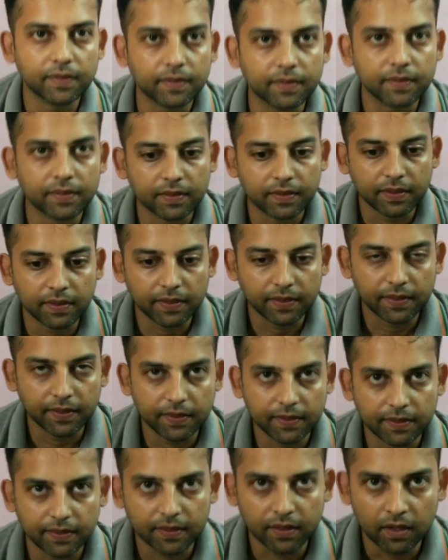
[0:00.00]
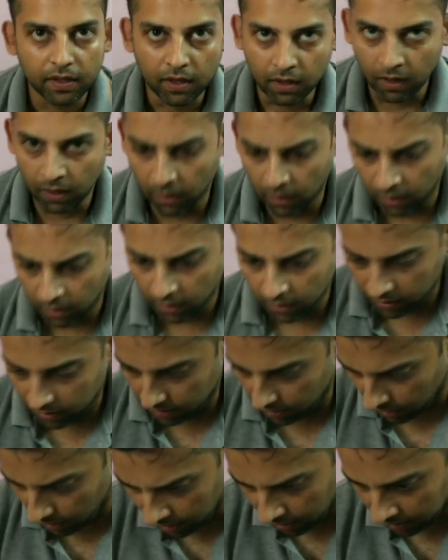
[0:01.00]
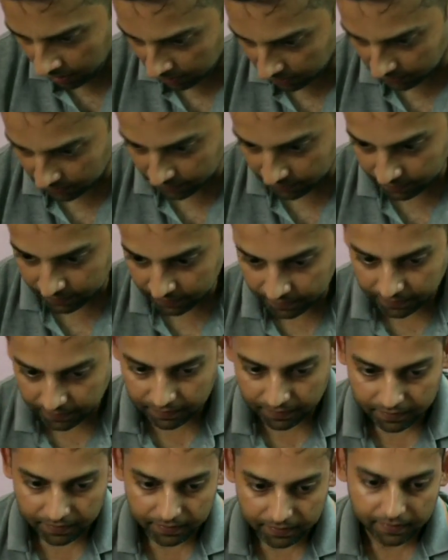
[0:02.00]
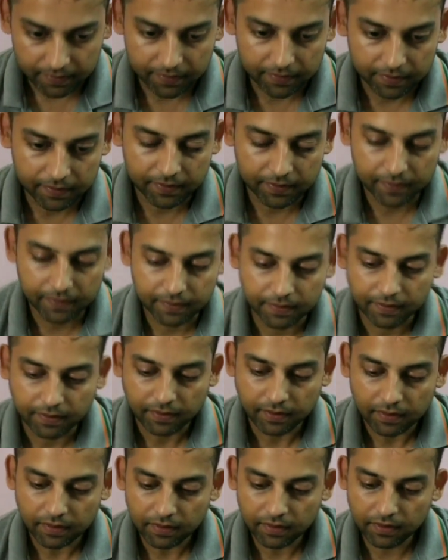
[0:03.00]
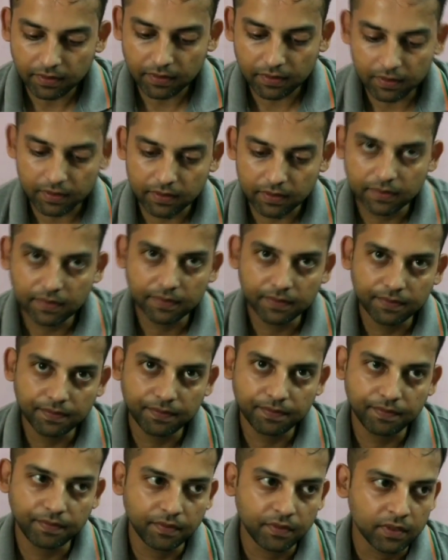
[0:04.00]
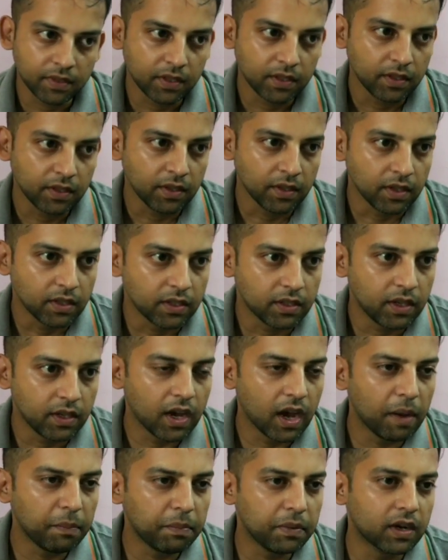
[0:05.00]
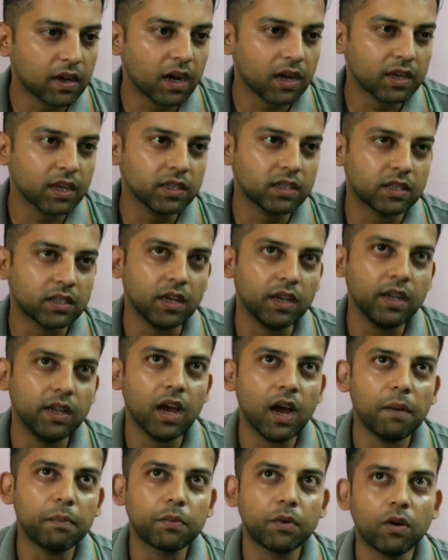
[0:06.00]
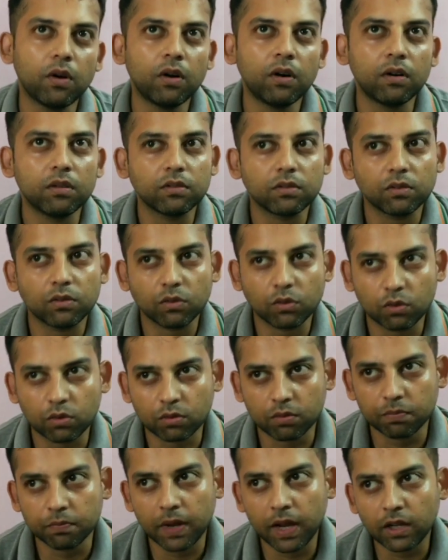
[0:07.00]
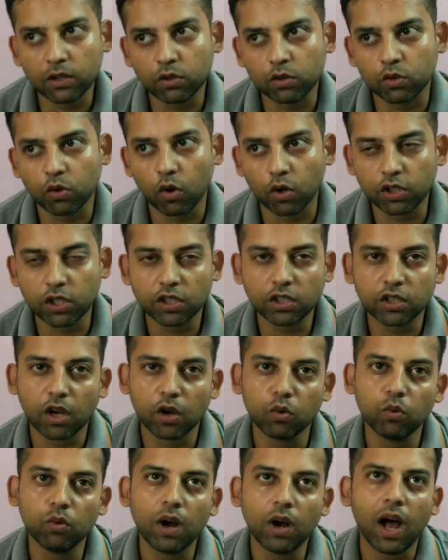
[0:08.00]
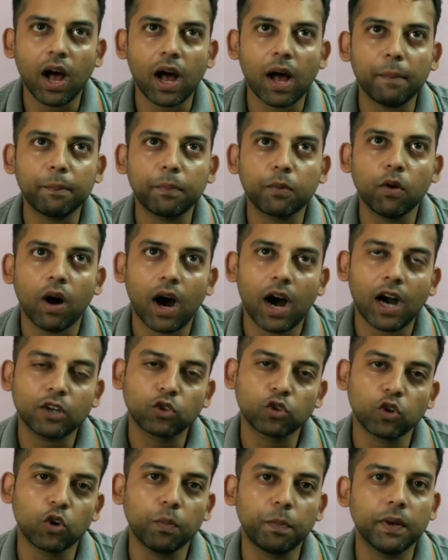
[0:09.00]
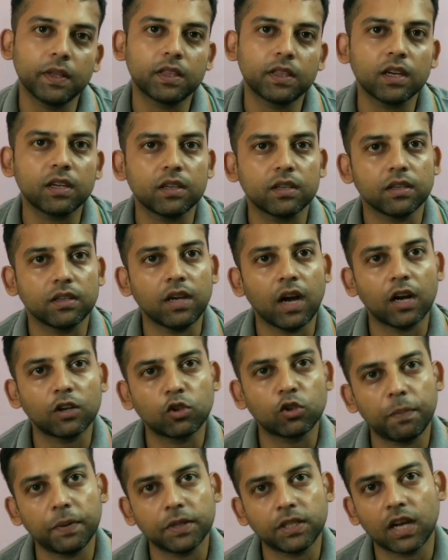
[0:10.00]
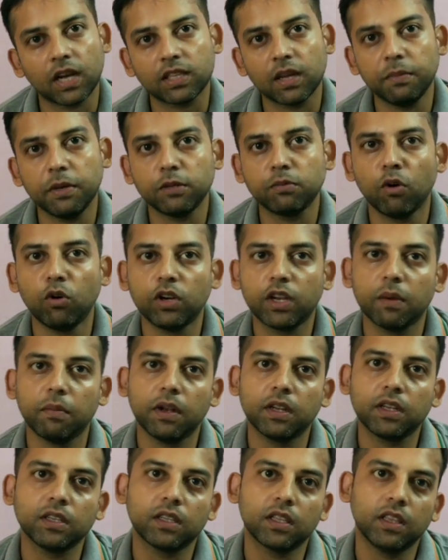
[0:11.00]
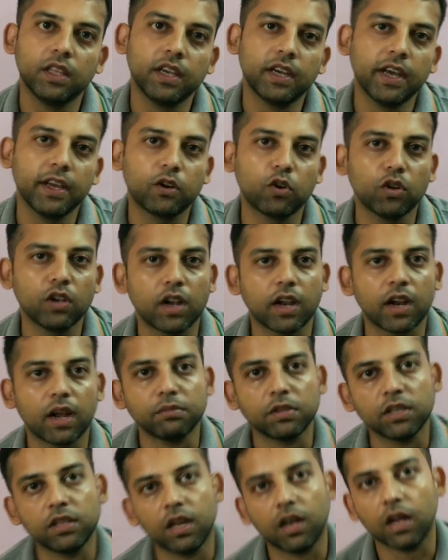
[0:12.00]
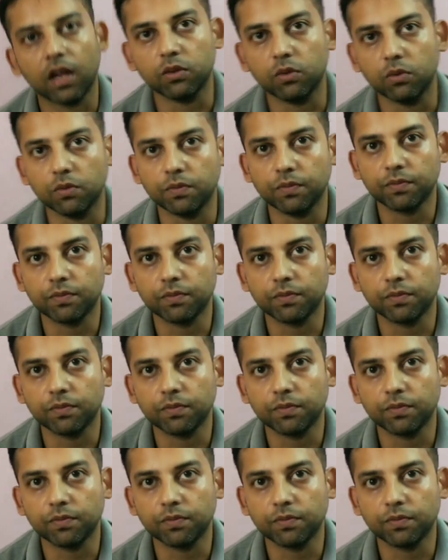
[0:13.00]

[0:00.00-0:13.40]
और जैसे सी अट्ठाईस वगैरह में तो ये तो चल जाएगी लेकिन उल्टे बल की एक कोन कितने का पड़ेगा ये आप लगा के चलिए आपको मैं कोशिश करूंगा आपको आठ सौ रुपये तक या आठ सौ पचास के बीच में उल्टे बल की सद्दी का एक कोन आराम से दिला दूँ